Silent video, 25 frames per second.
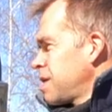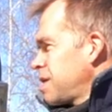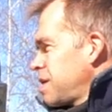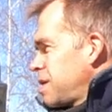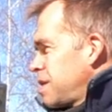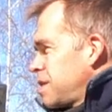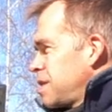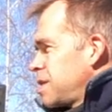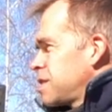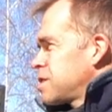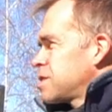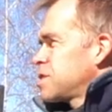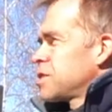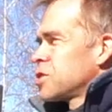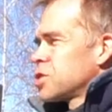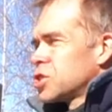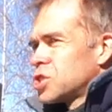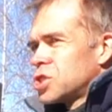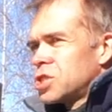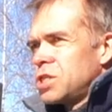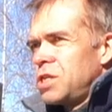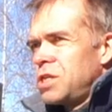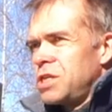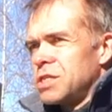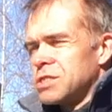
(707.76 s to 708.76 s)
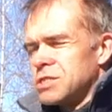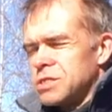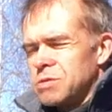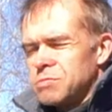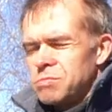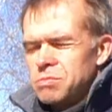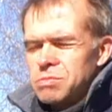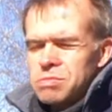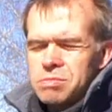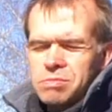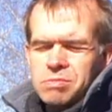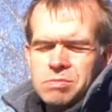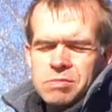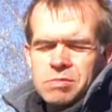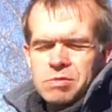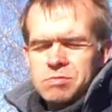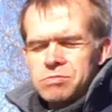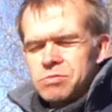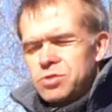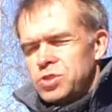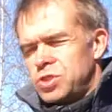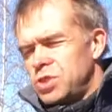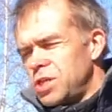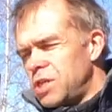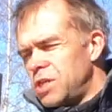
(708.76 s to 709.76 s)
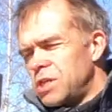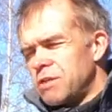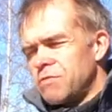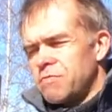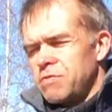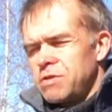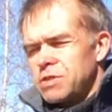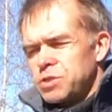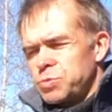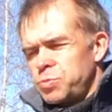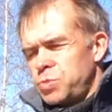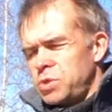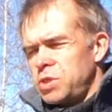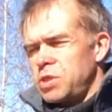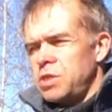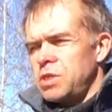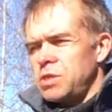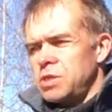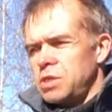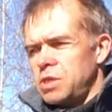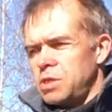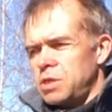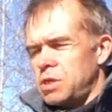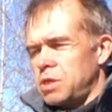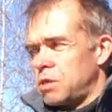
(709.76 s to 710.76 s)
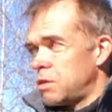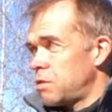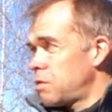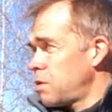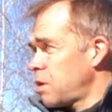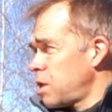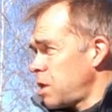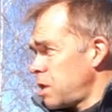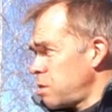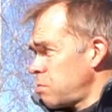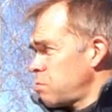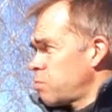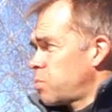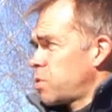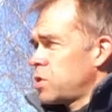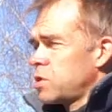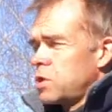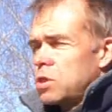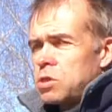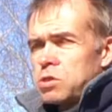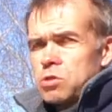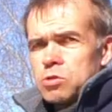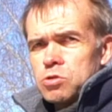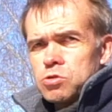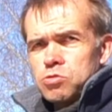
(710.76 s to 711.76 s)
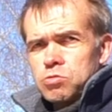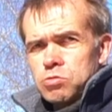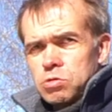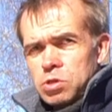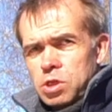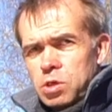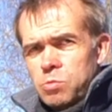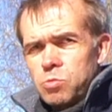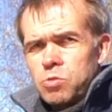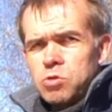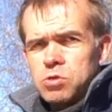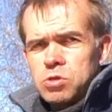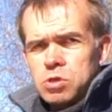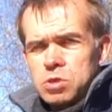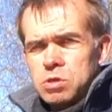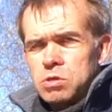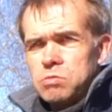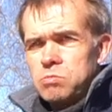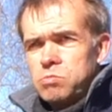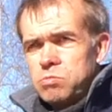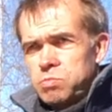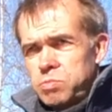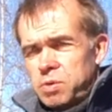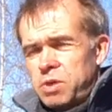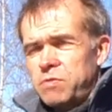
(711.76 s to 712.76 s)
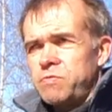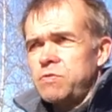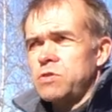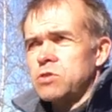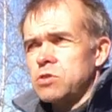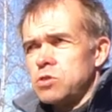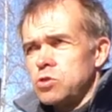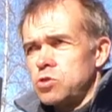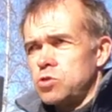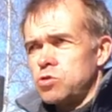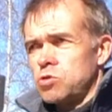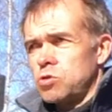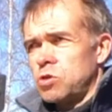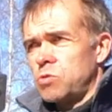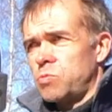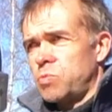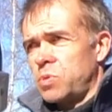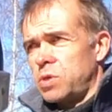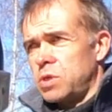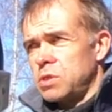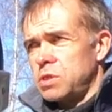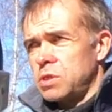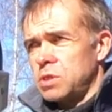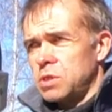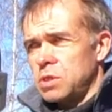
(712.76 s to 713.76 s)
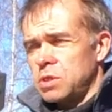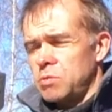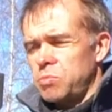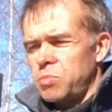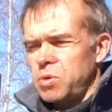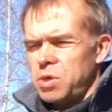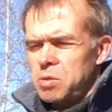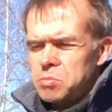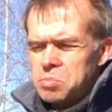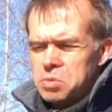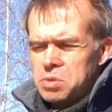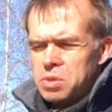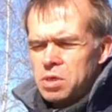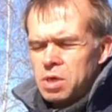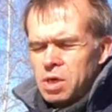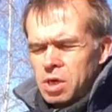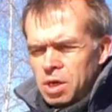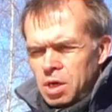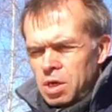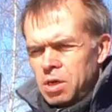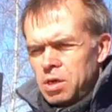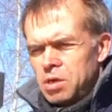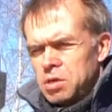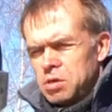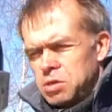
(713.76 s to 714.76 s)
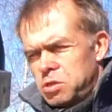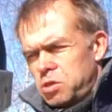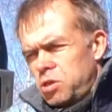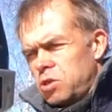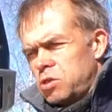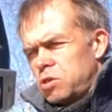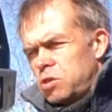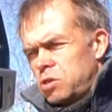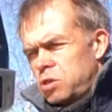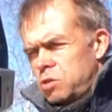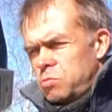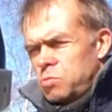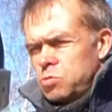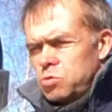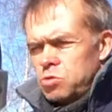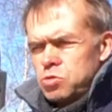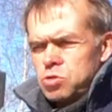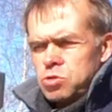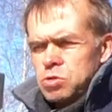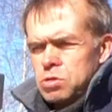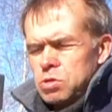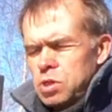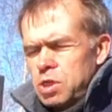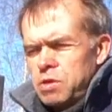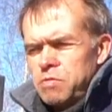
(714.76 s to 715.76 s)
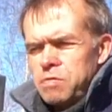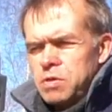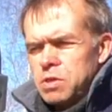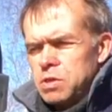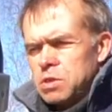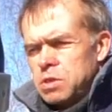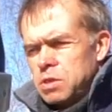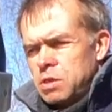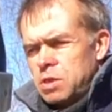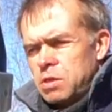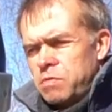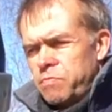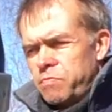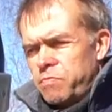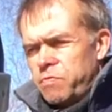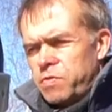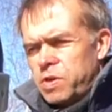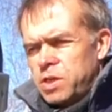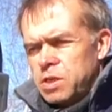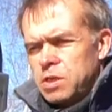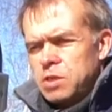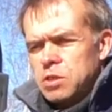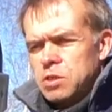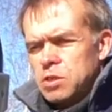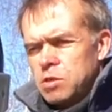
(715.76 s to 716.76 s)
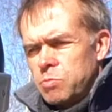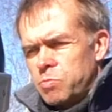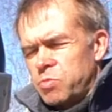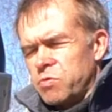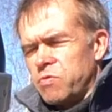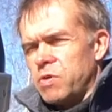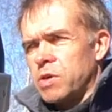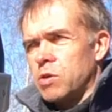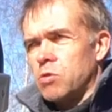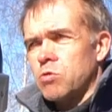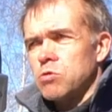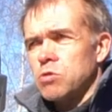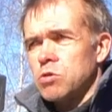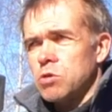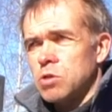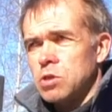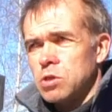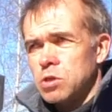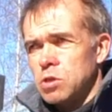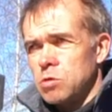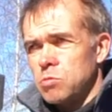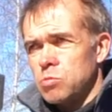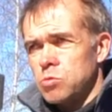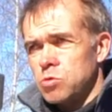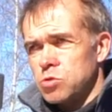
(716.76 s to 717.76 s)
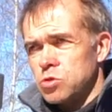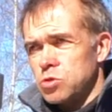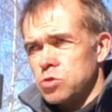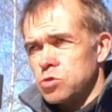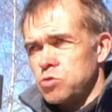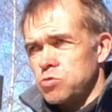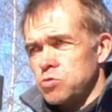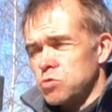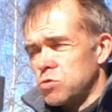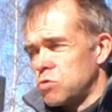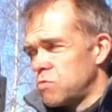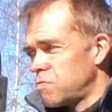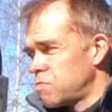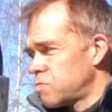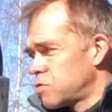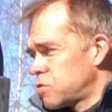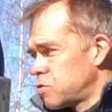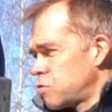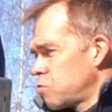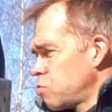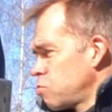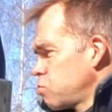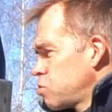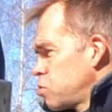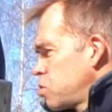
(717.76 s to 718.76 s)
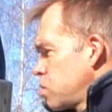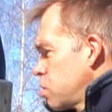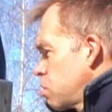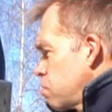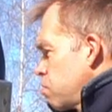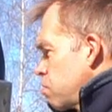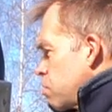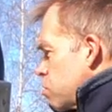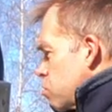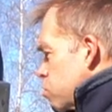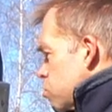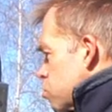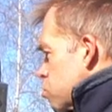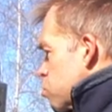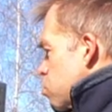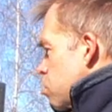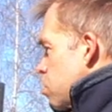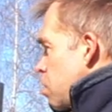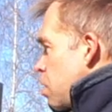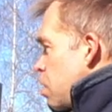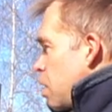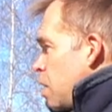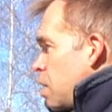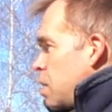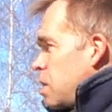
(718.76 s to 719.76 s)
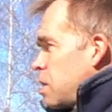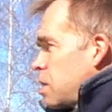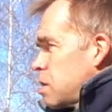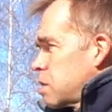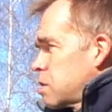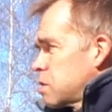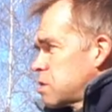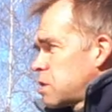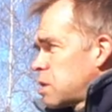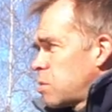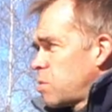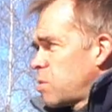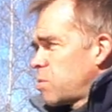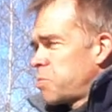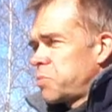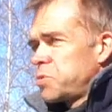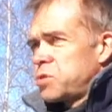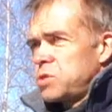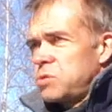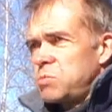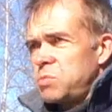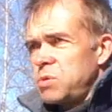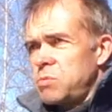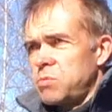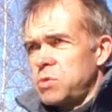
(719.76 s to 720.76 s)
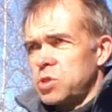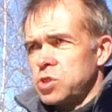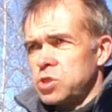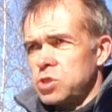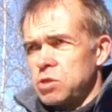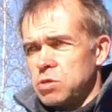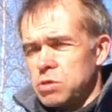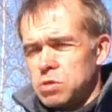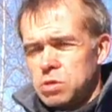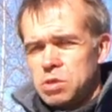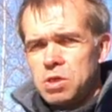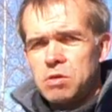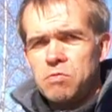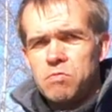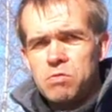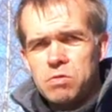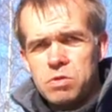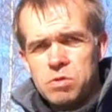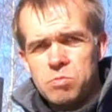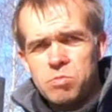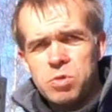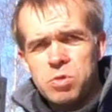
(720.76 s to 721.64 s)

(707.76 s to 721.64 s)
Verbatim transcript: и ездил с железом. Ну, сильного изменения нет. Да, понятно, что на морде повис еще дополнительно бампер. Где-то немножко, наверное, там в каких-то поворотах это может чувствоваться. Но учитывая то, что это сама по себе машина, довольно